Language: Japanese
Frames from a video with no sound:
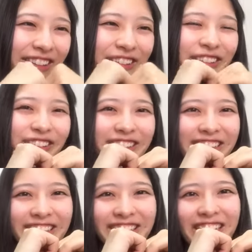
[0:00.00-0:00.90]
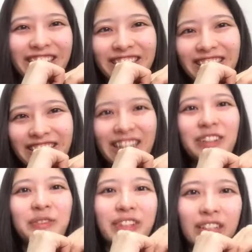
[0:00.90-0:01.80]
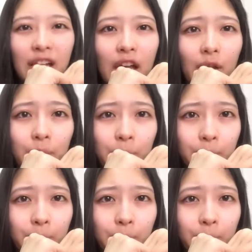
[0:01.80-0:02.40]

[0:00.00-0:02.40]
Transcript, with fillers: ゆいりーさんじゃんみんな。